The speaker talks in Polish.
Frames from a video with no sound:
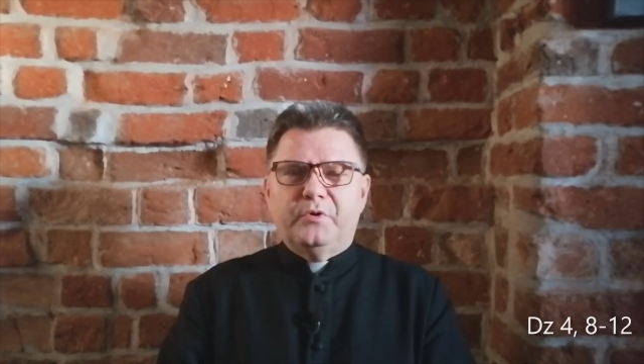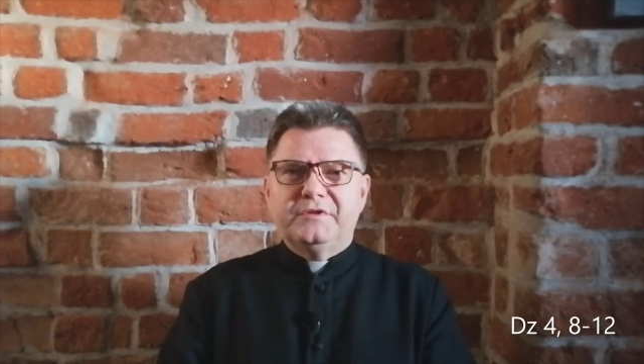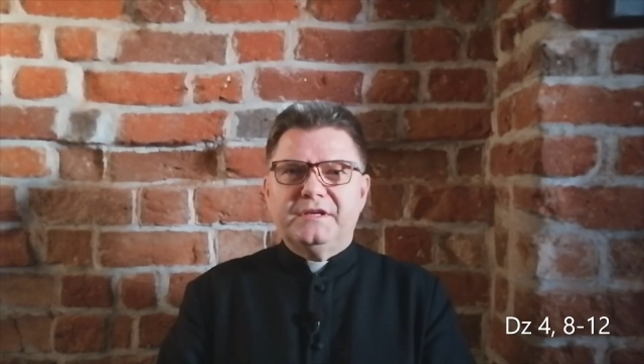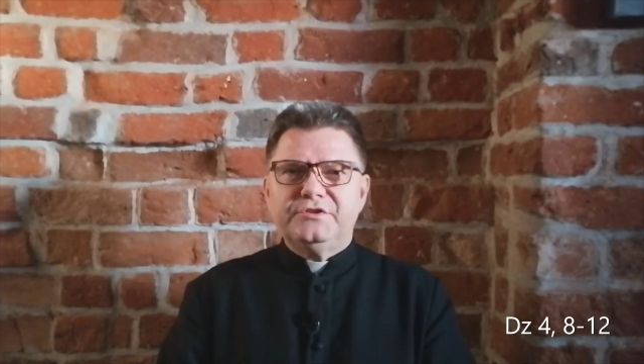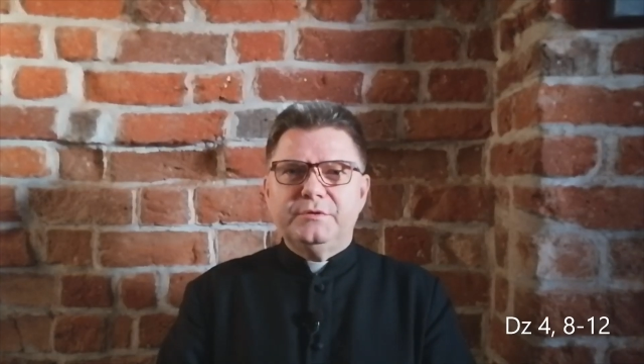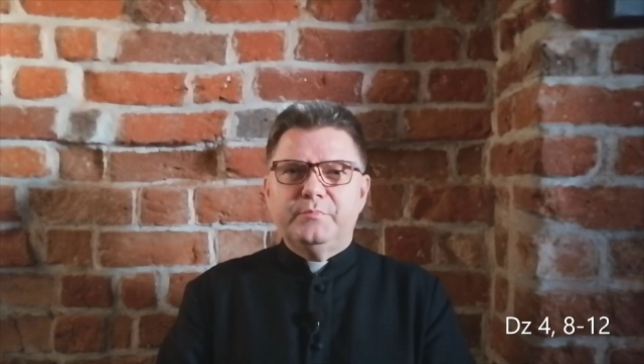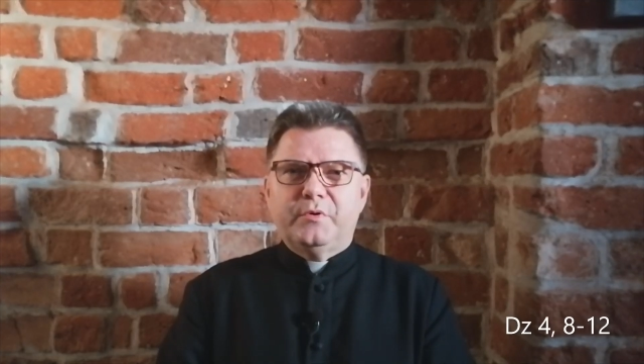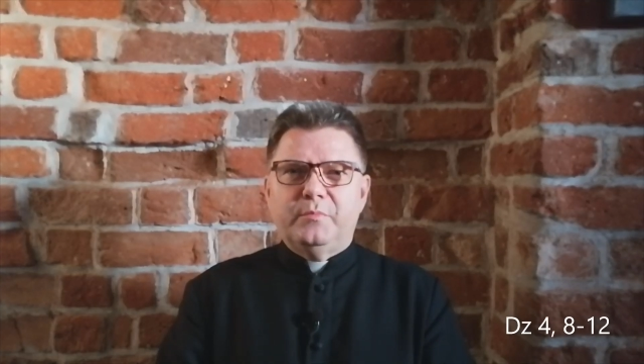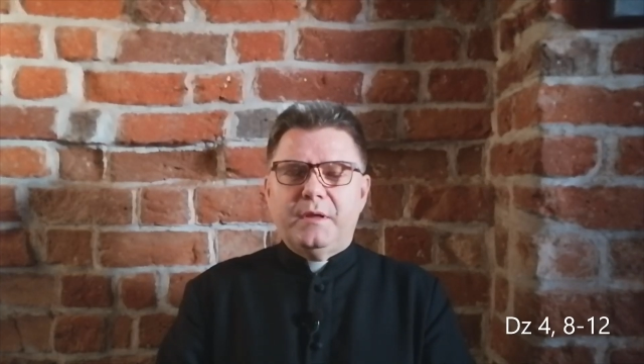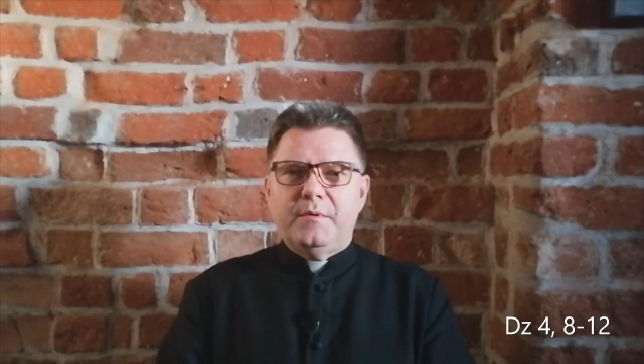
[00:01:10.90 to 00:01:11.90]
Potężnym
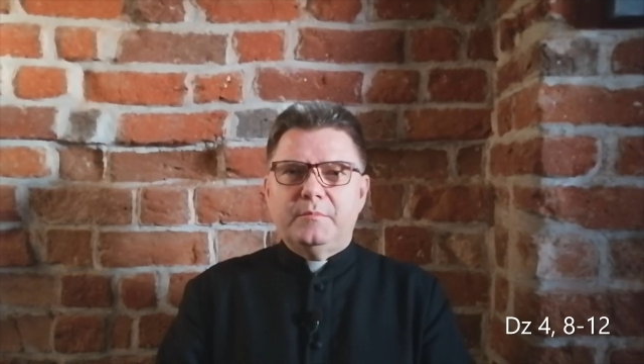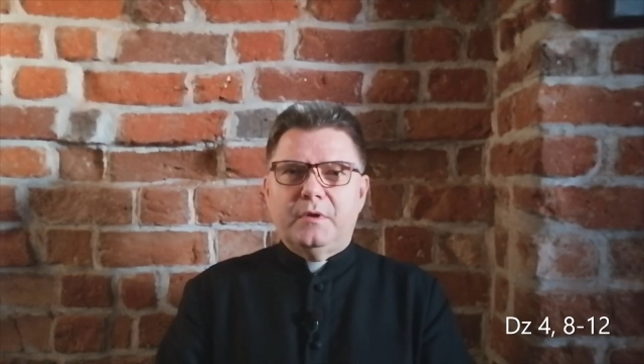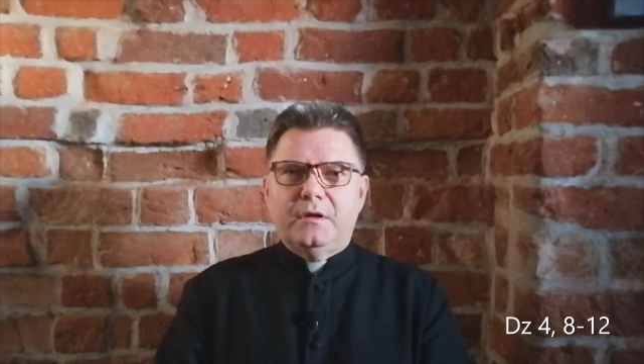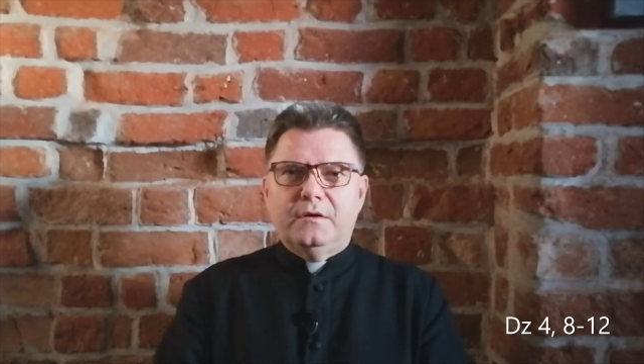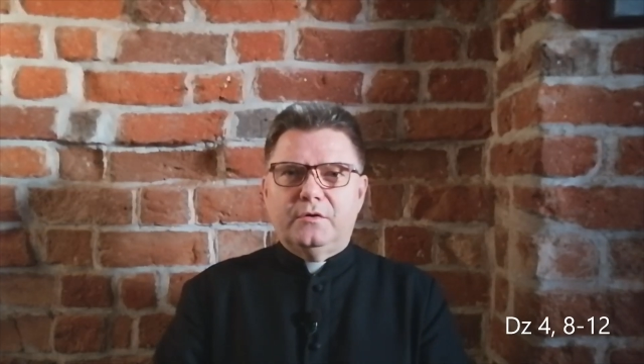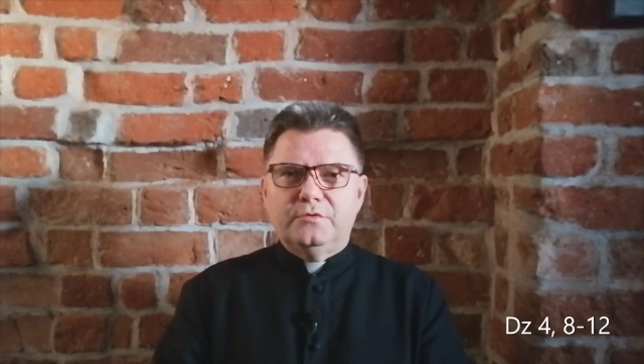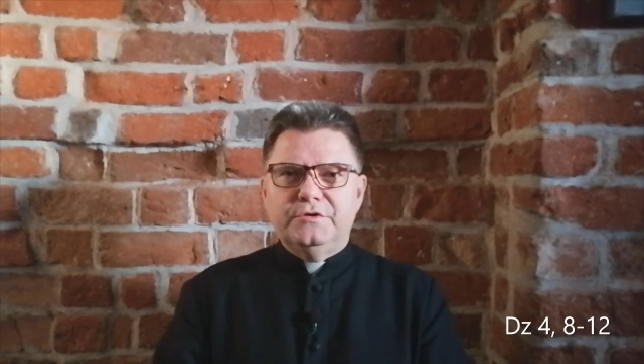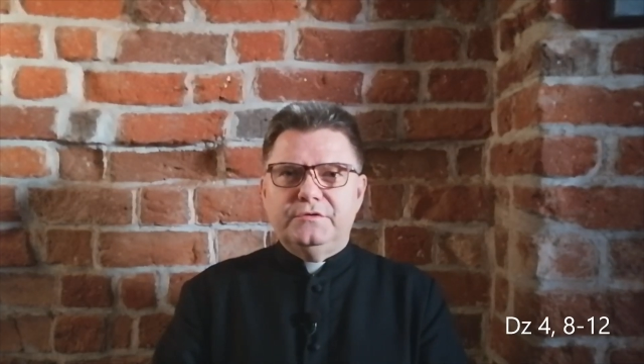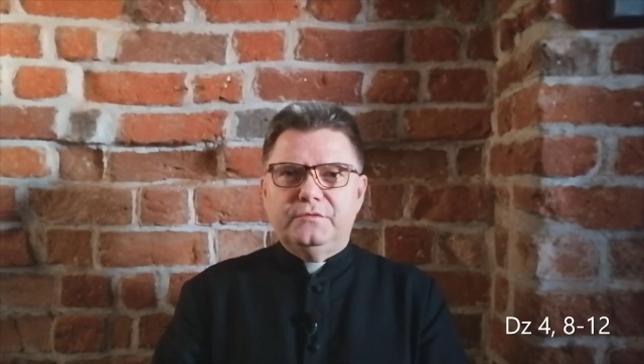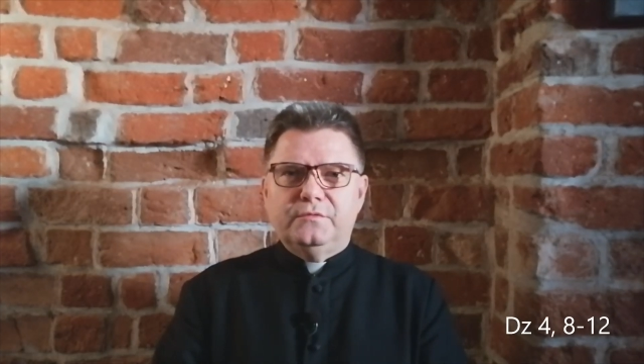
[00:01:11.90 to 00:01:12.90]
problemem
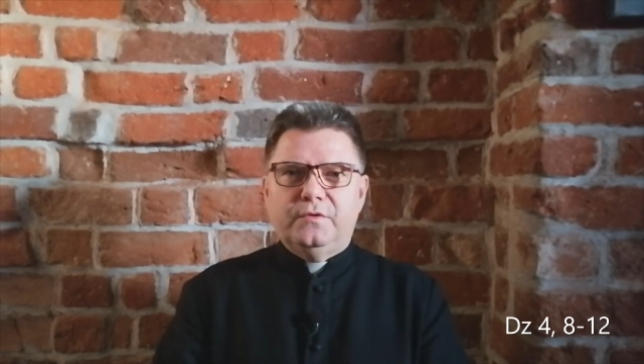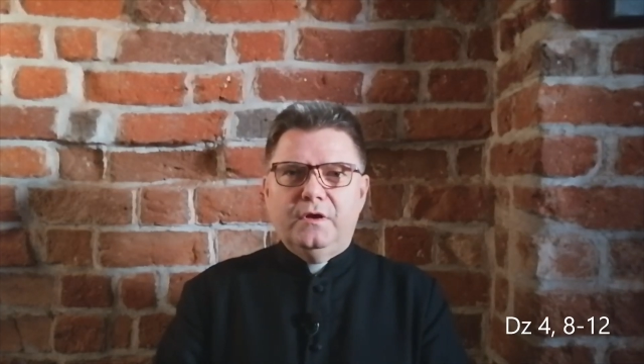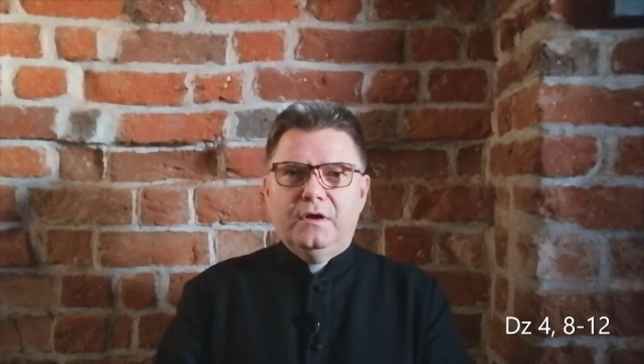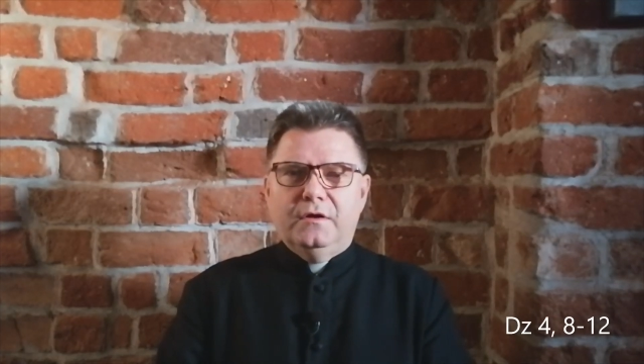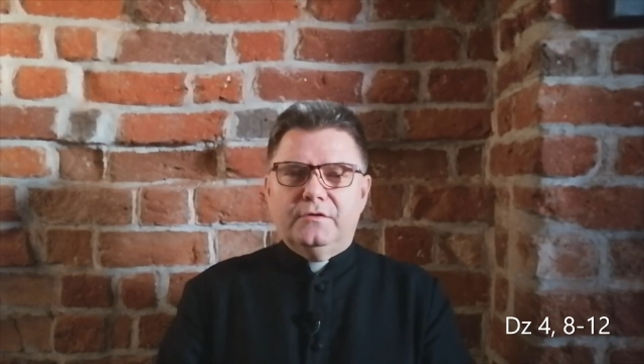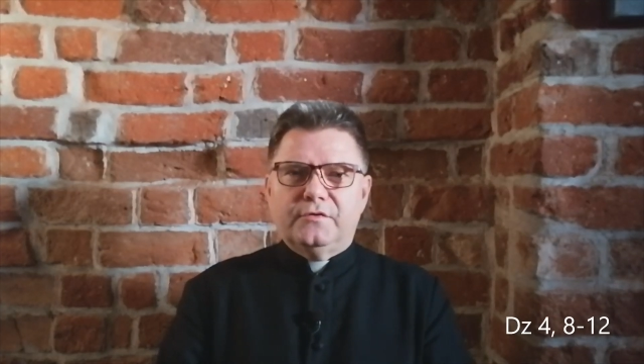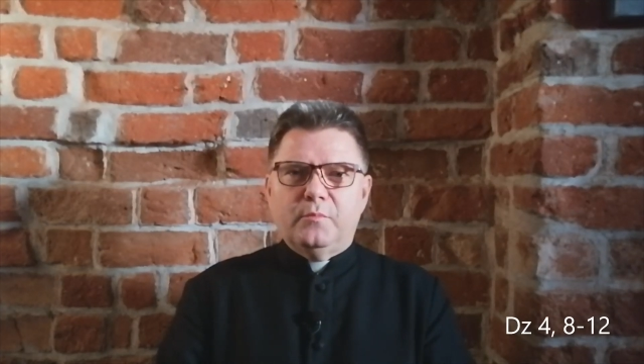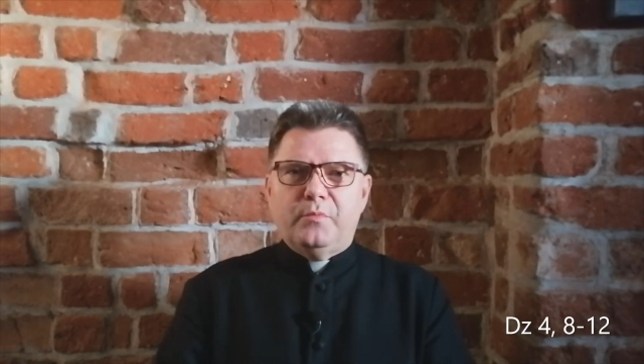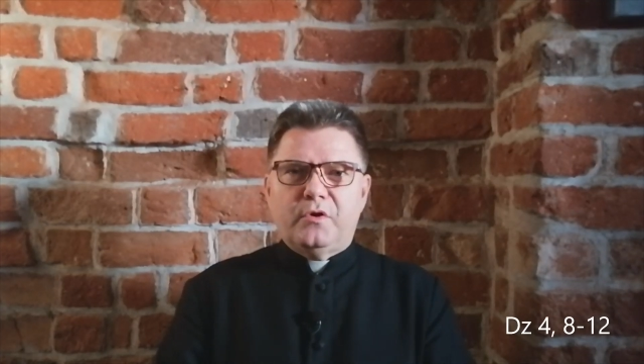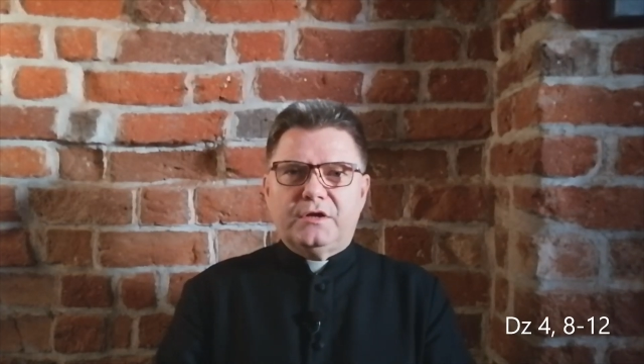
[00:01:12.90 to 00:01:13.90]
rodziców
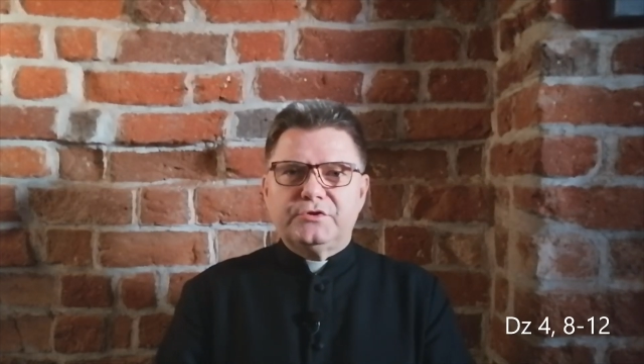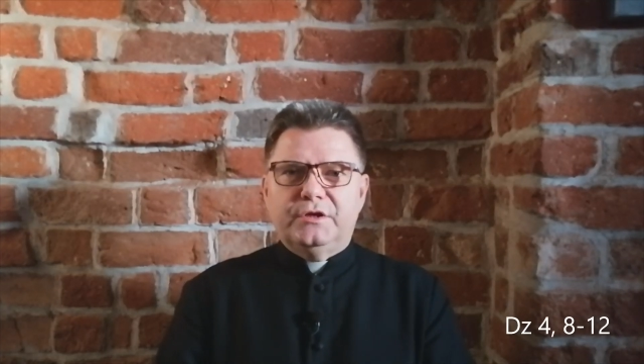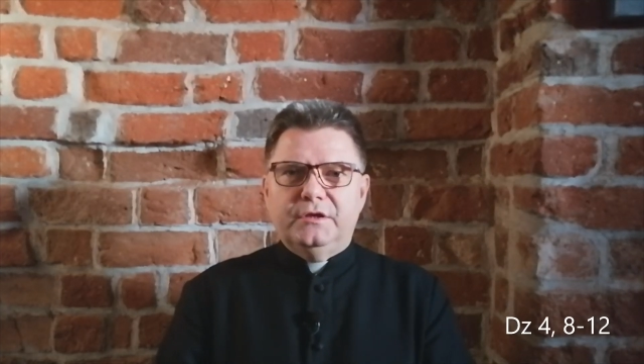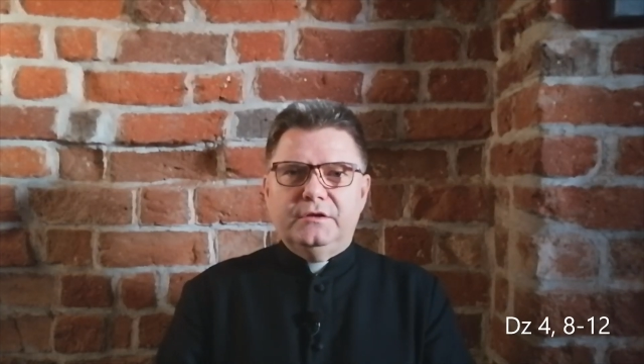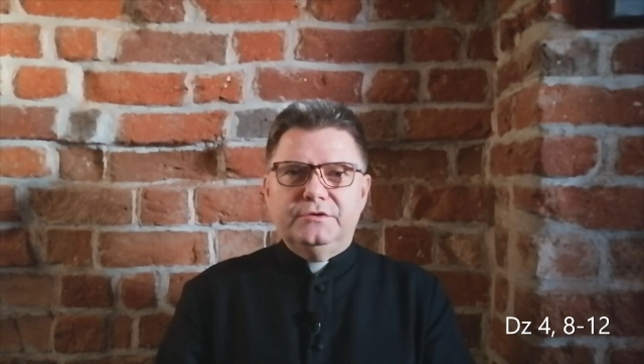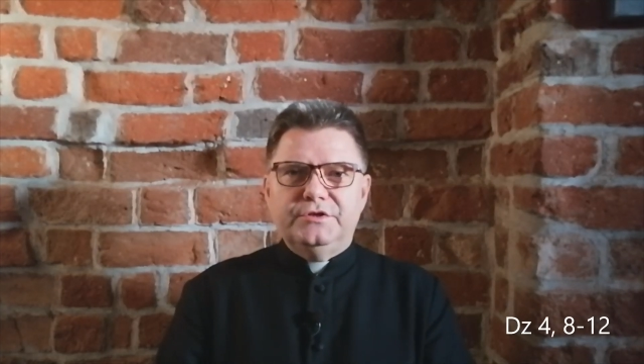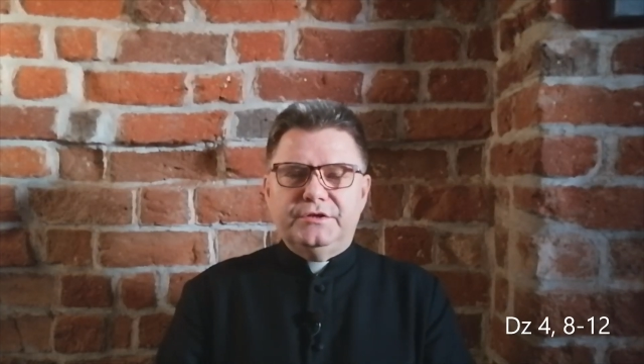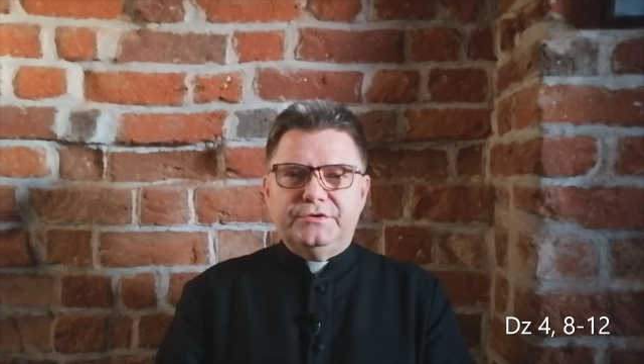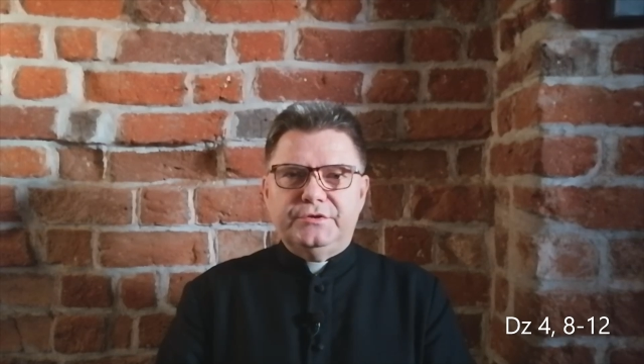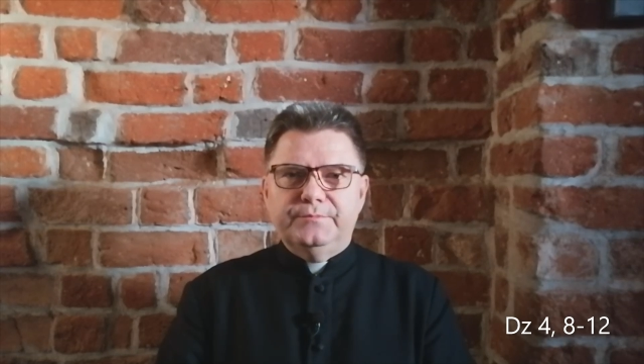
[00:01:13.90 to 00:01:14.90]
są porażki ich
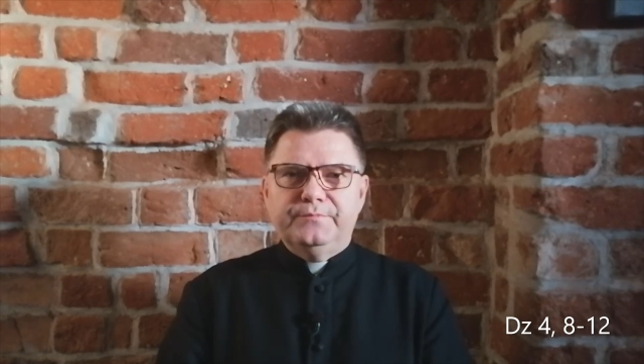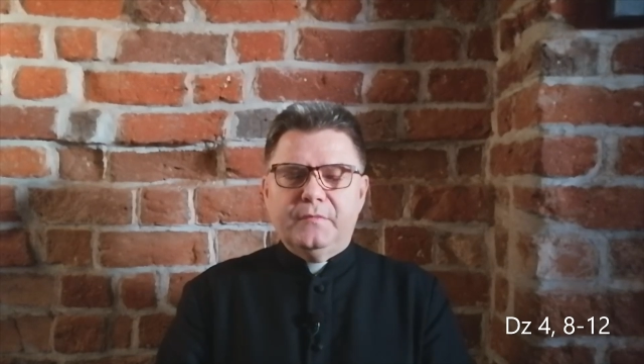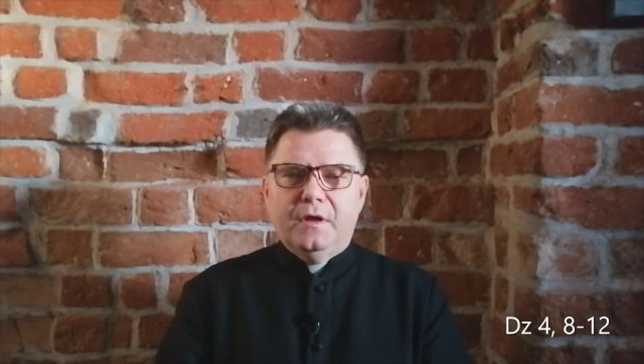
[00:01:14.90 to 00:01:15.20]
dzieci.